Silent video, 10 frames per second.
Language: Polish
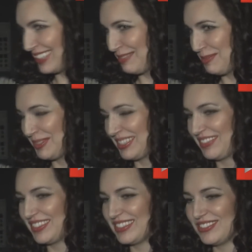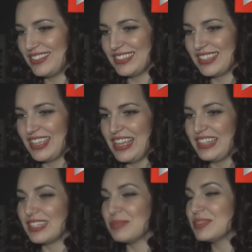takiej muzyki, więc to jest
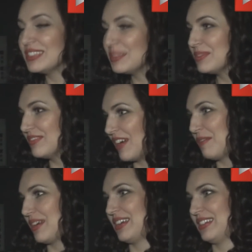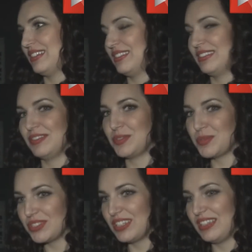dla mnie niebywałe
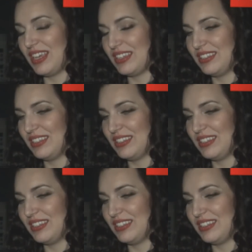wyróżnienie